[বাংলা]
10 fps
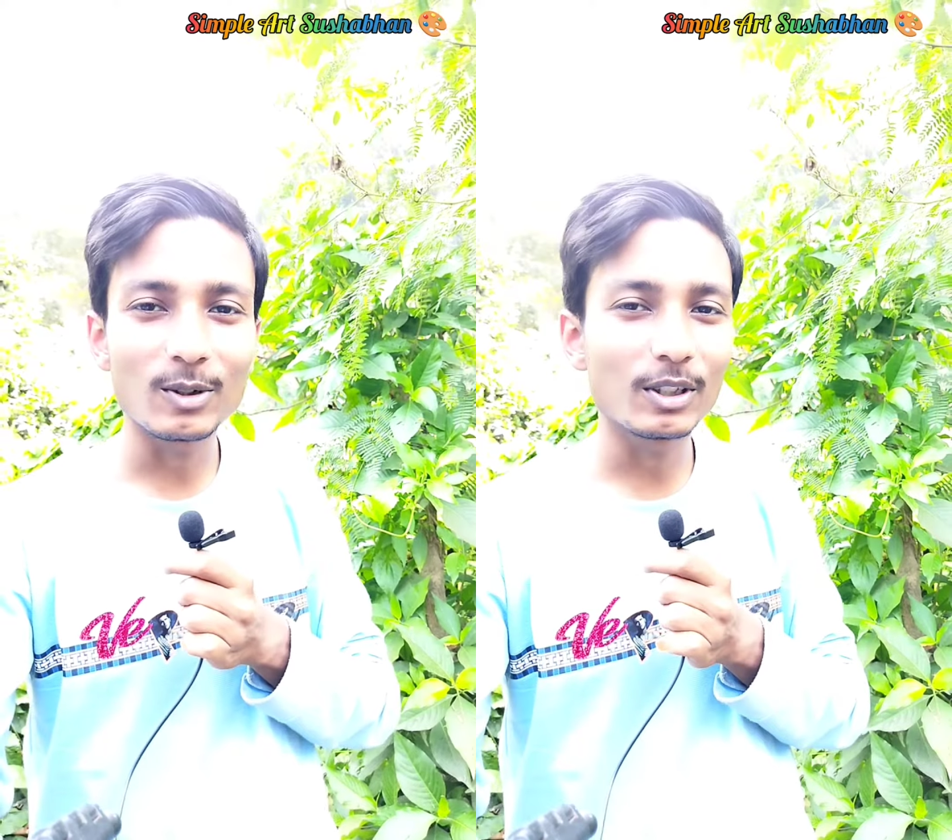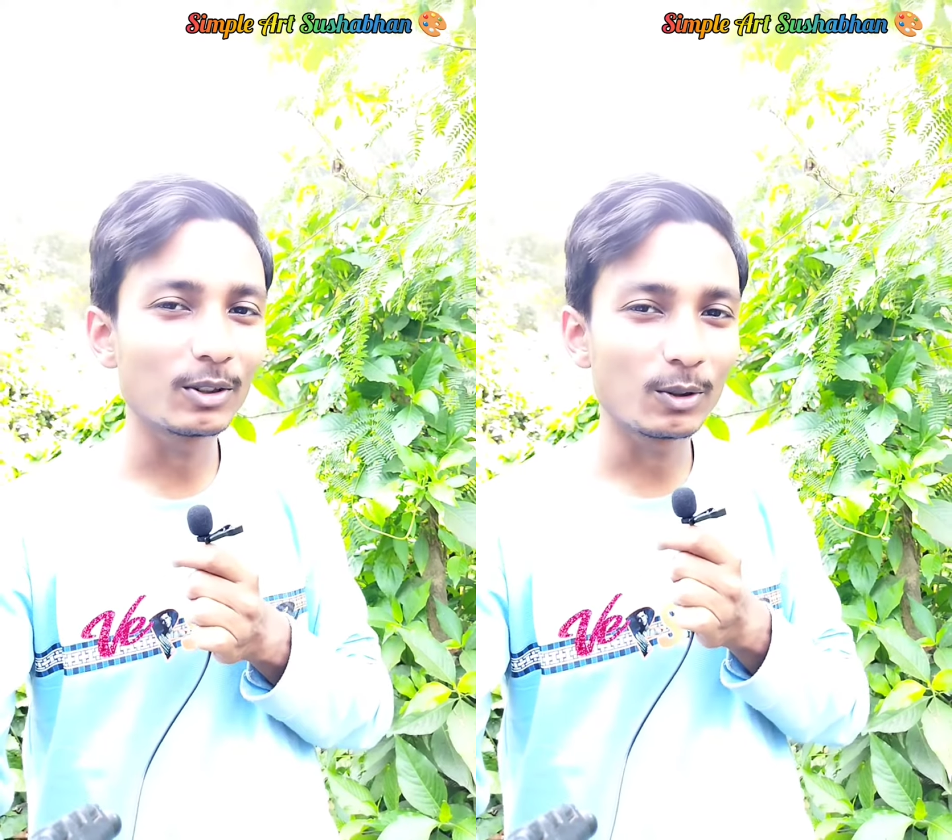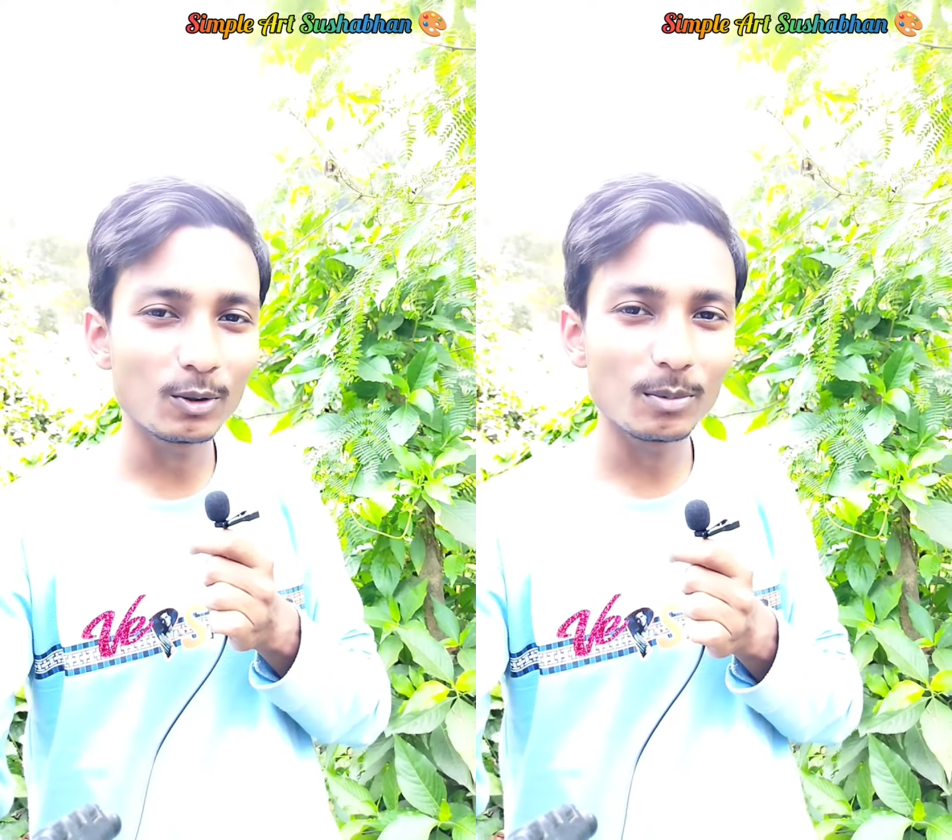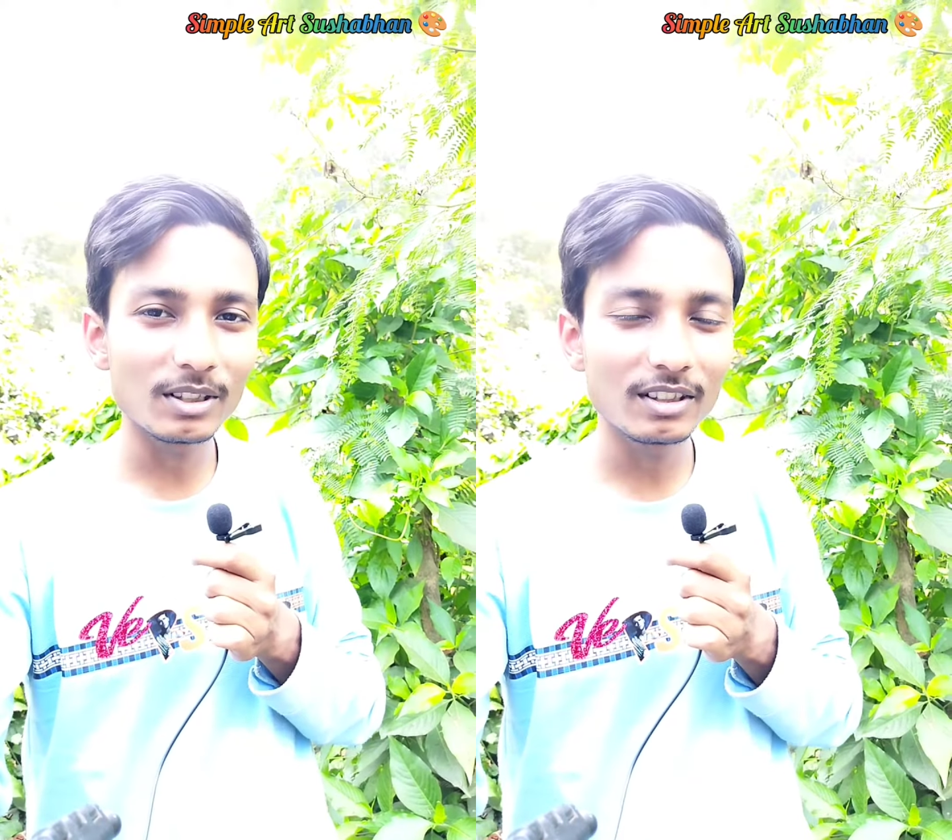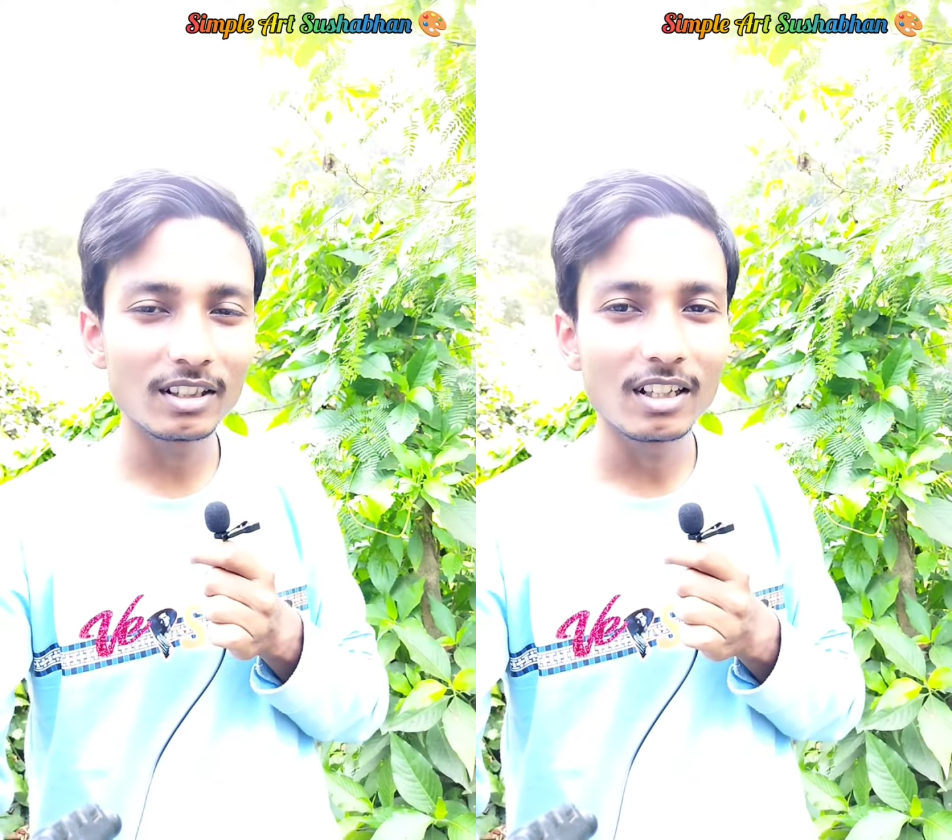অনেক
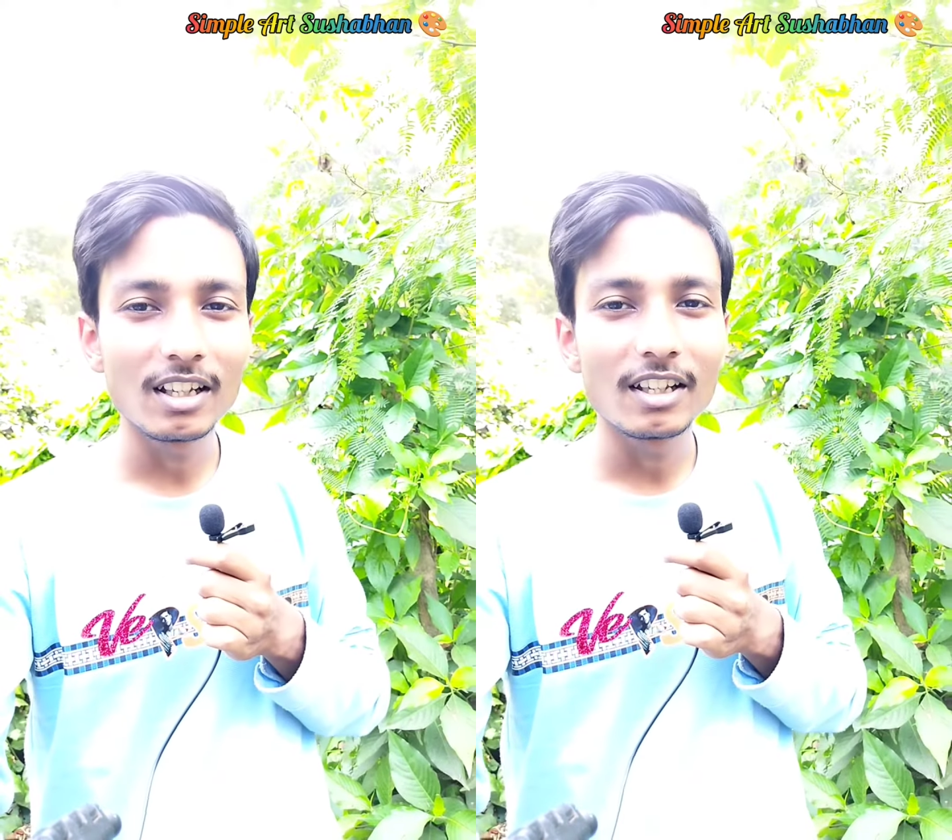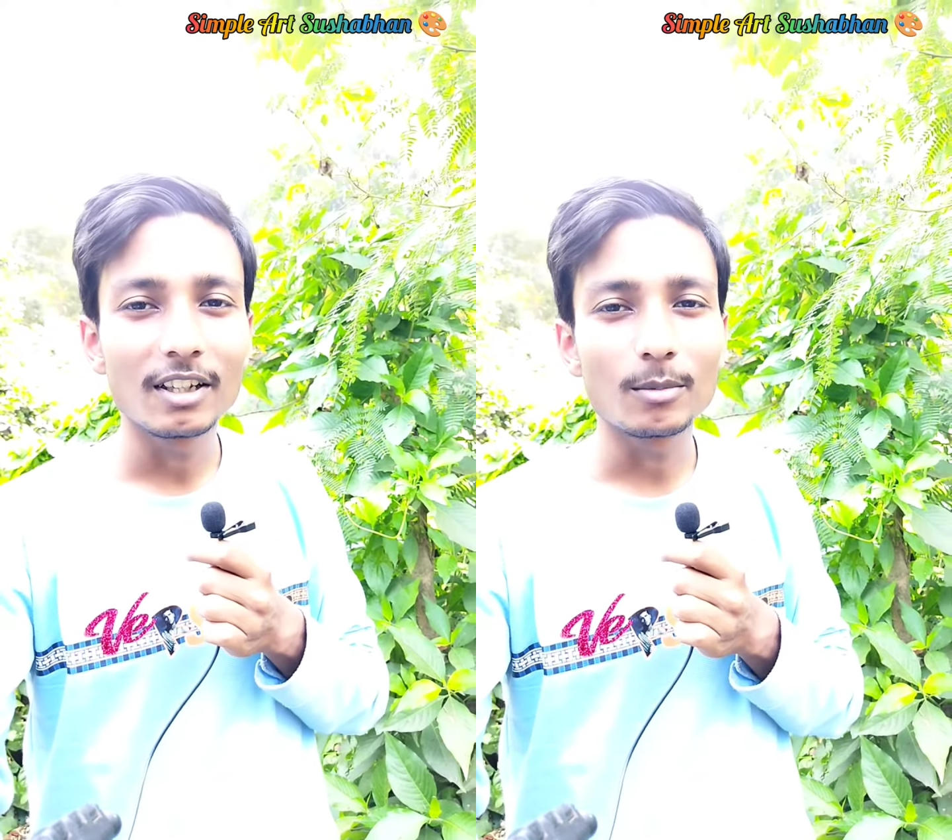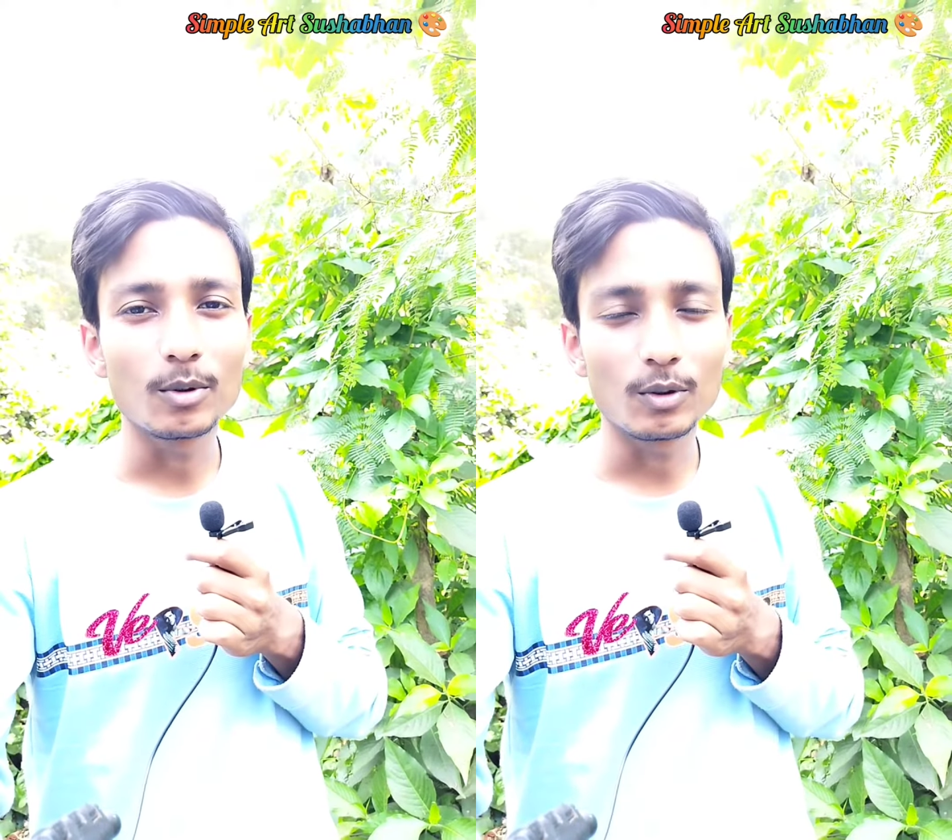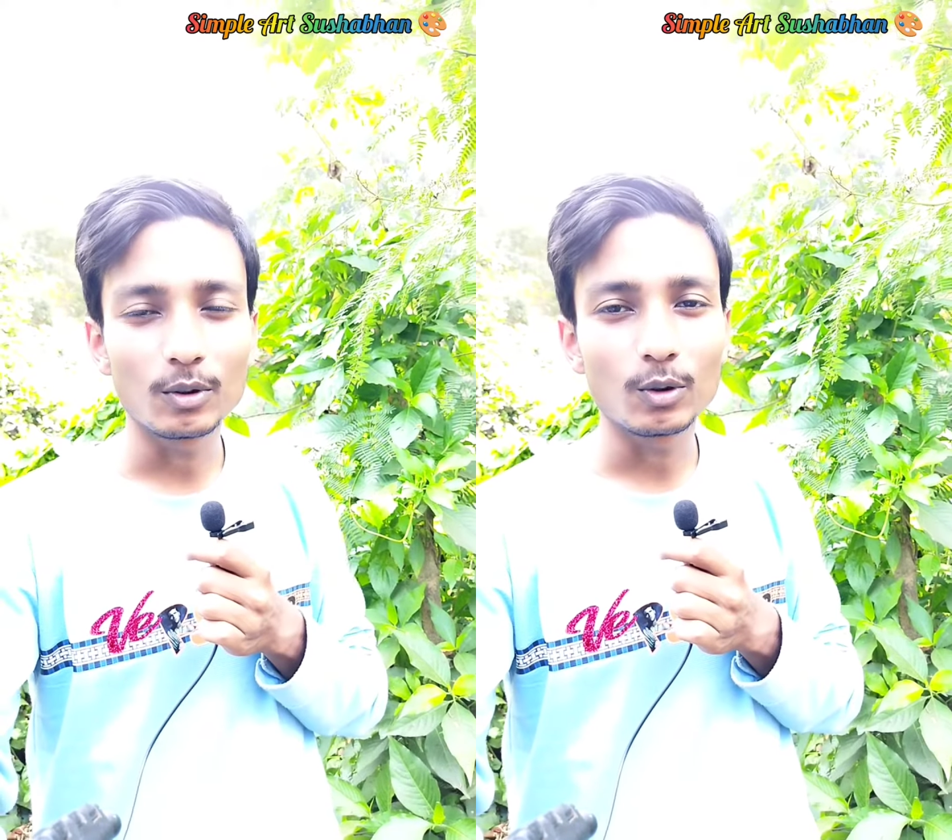ধন্যবাদ এবং